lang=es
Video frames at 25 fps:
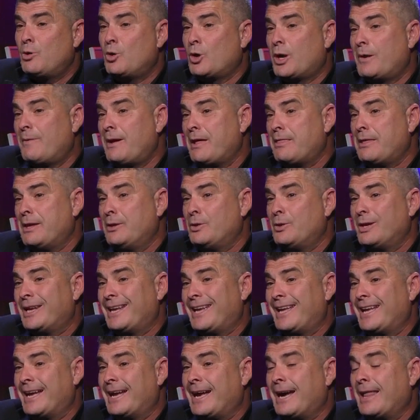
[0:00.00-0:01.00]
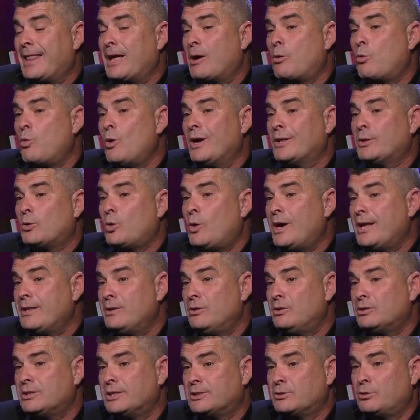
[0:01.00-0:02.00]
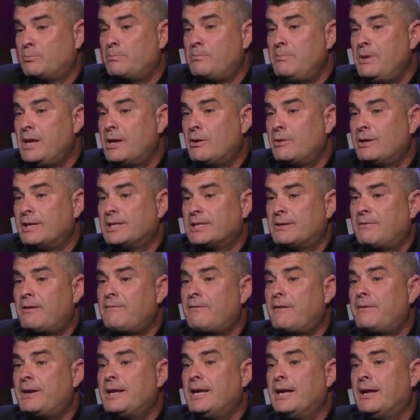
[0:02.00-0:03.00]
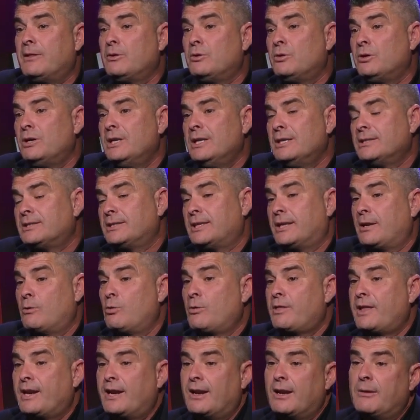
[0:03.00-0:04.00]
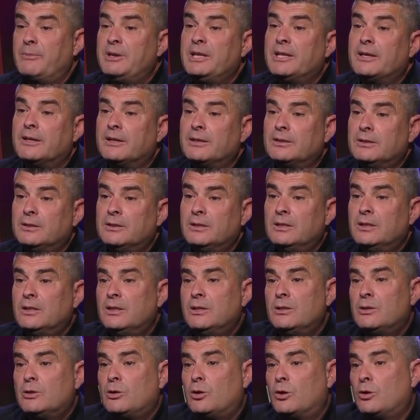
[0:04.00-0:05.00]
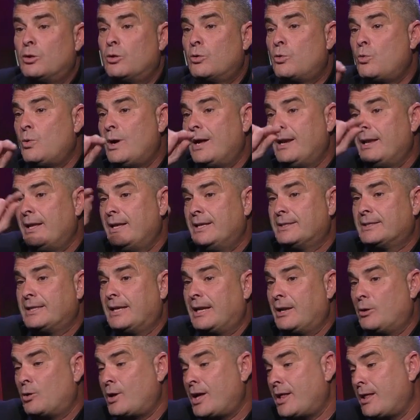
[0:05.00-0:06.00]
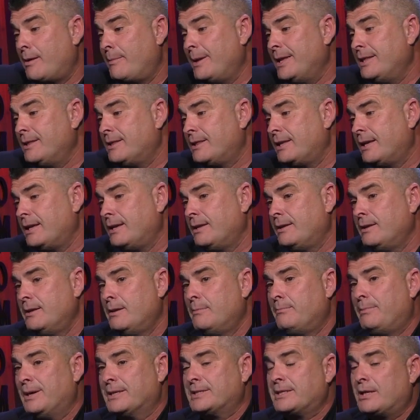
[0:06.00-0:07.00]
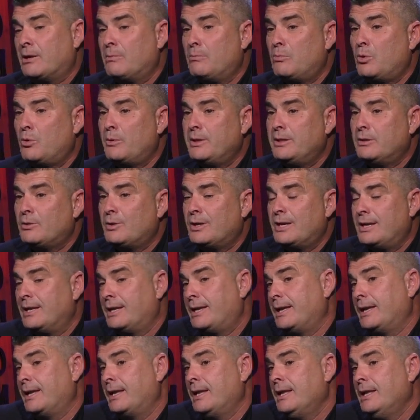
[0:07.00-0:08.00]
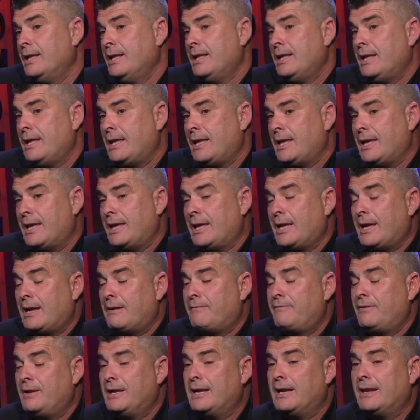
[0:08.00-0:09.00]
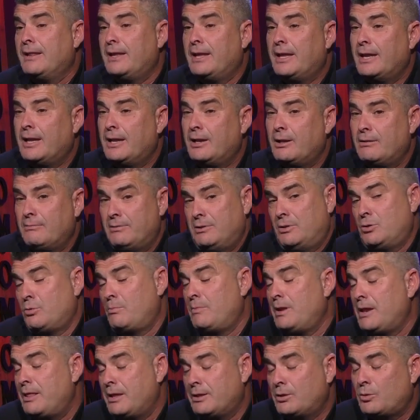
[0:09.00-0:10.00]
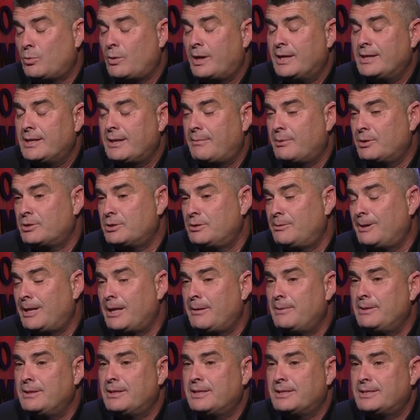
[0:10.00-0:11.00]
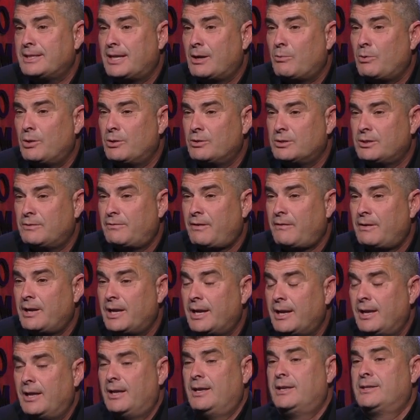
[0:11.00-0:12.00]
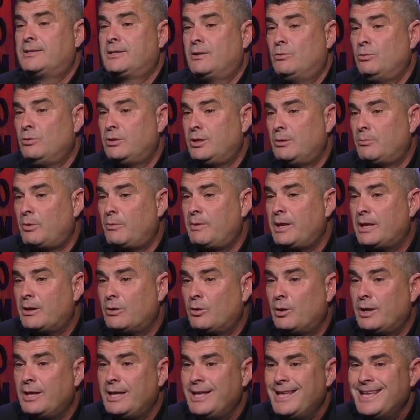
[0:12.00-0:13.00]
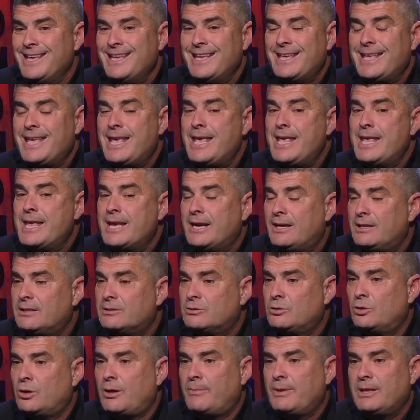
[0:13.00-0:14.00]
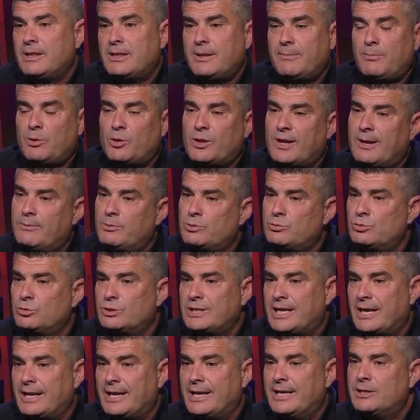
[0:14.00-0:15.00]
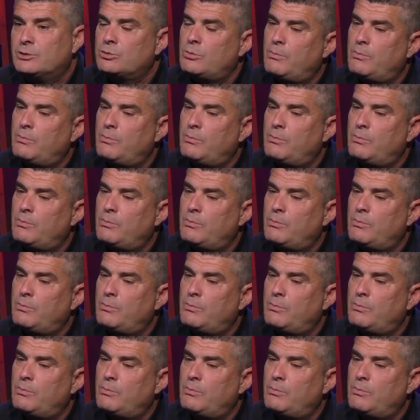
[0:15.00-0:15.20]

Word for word: que va haciendo es que cada cuatro años esos Bitcoins que se van fabricando se reducen a la mitad. Con lo cual, escalonadamente, pasará un momento en el que eh, al final del 2140 aproximadamente será cuando se fabrique ese último Bitcoin y ya solamente podremos usar esos